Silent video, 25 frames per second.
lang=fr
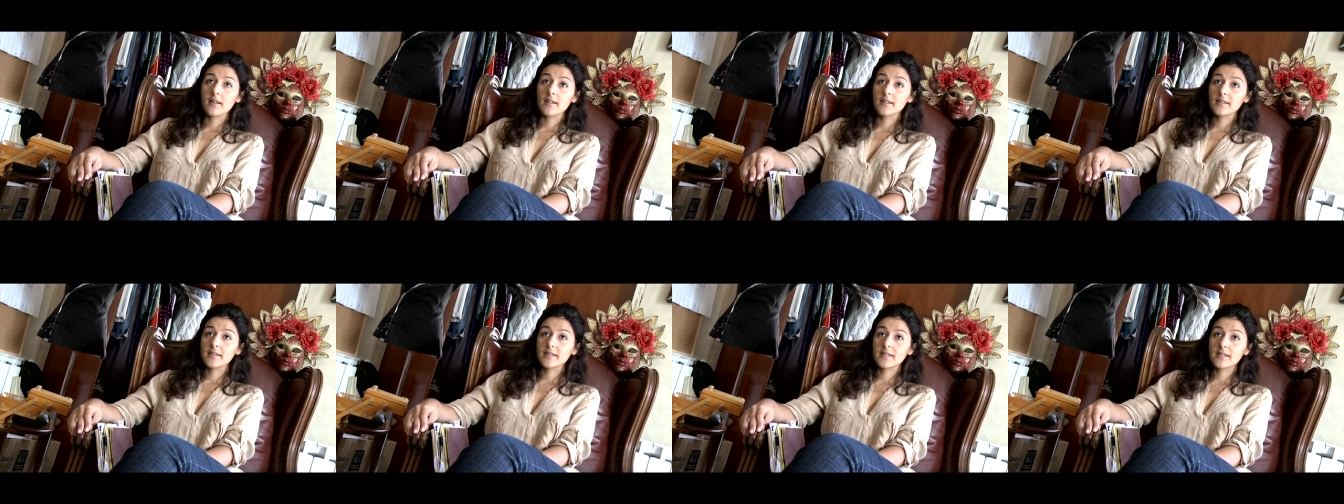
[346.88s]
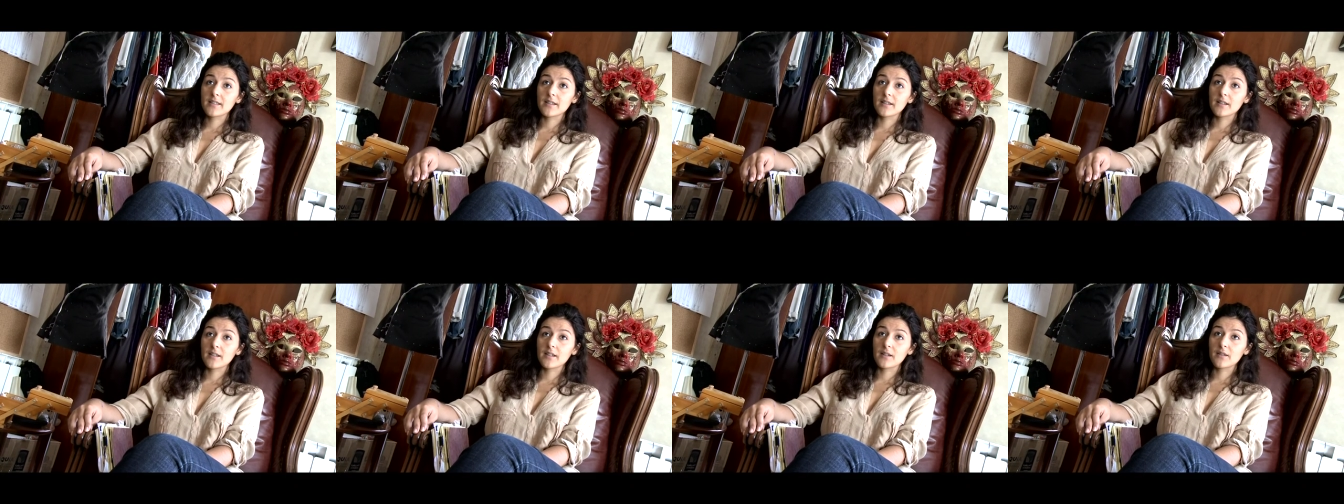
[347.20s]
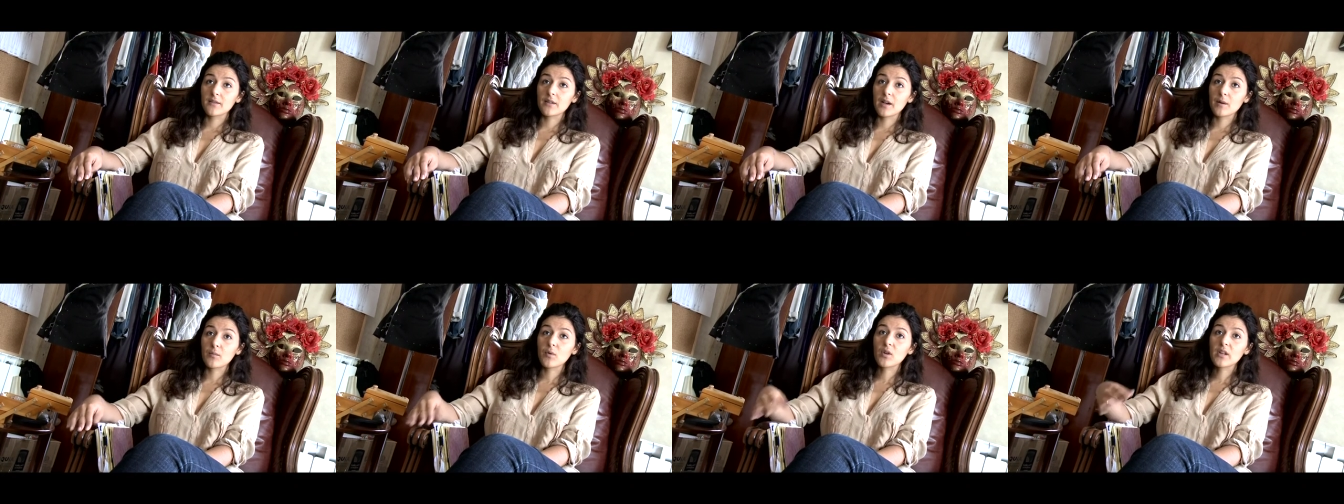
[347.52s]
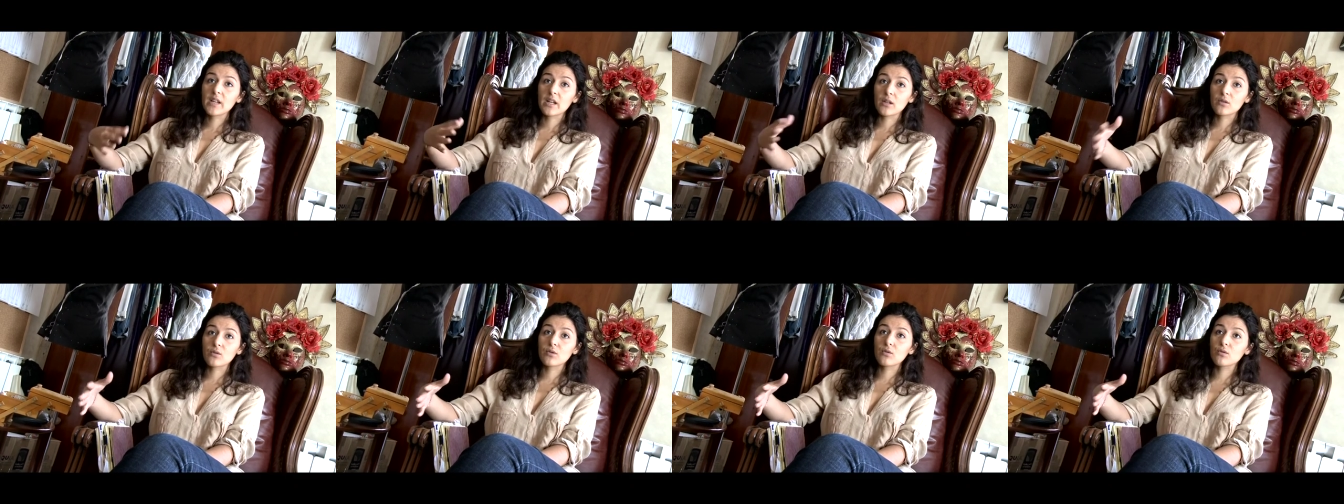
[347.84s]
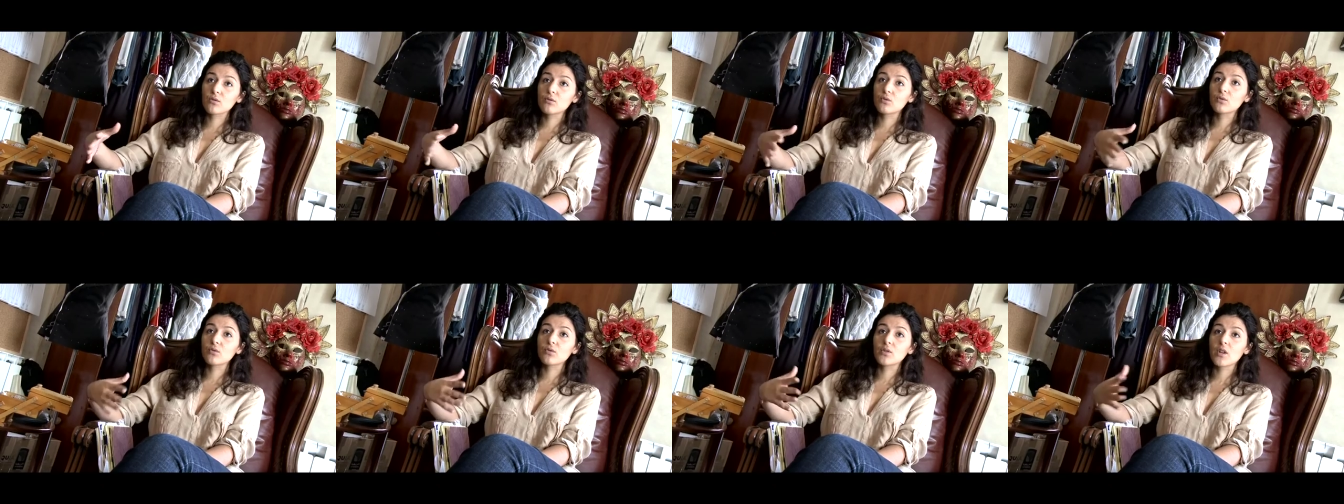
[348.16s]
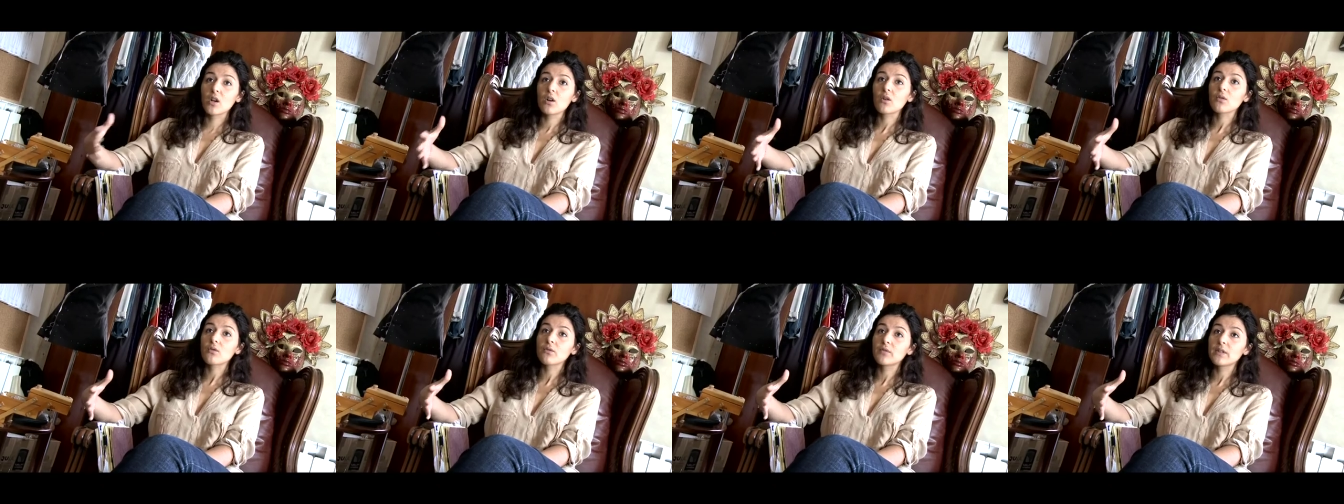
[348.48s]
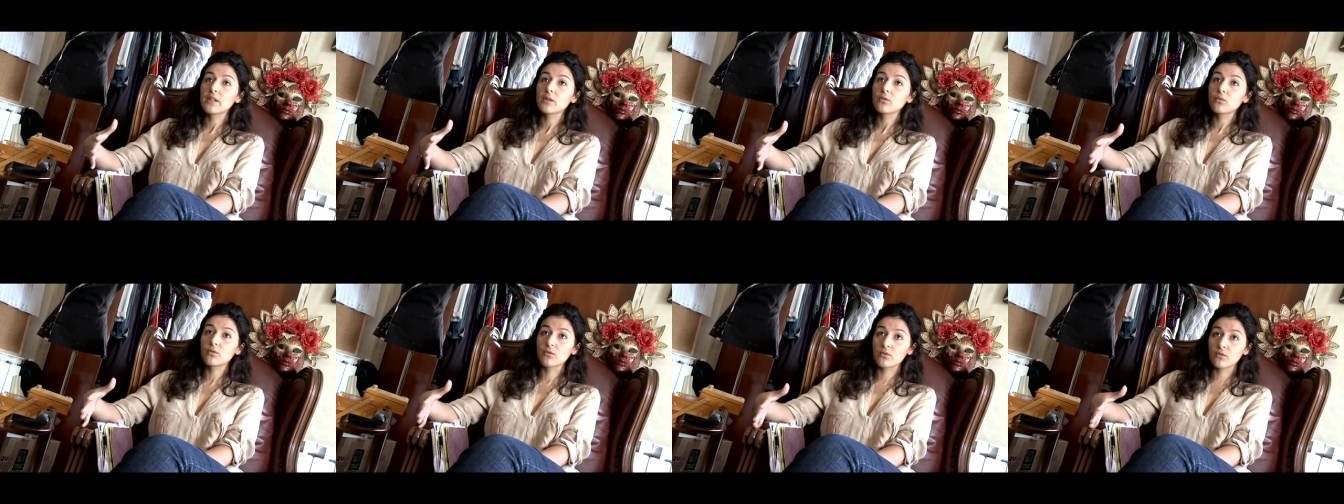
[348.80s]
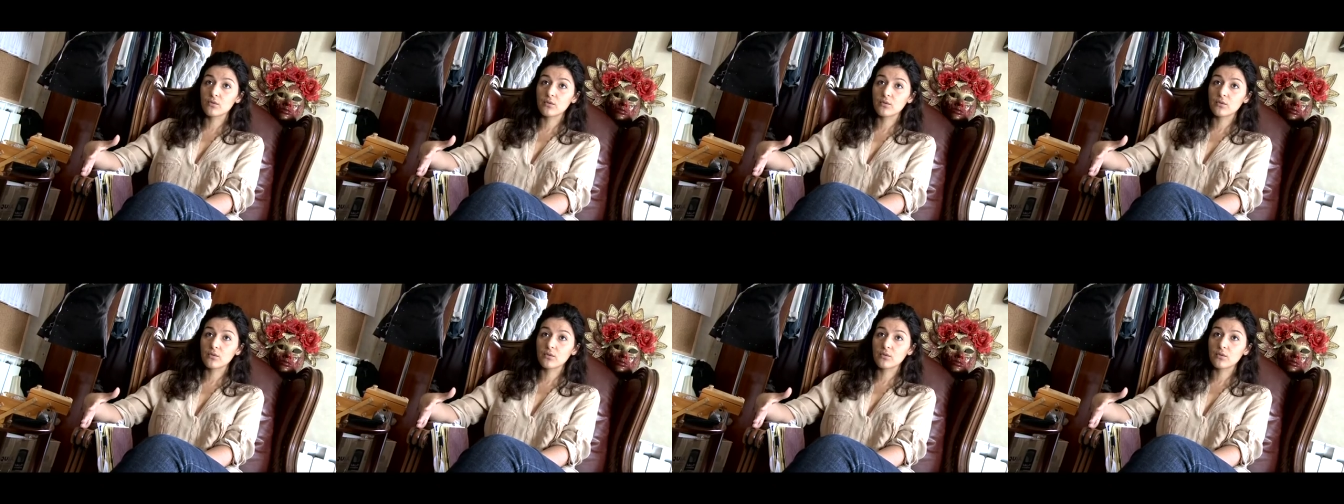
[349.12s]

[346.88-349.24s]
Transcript: c'est vraiment quelque chose dont on a envie tout de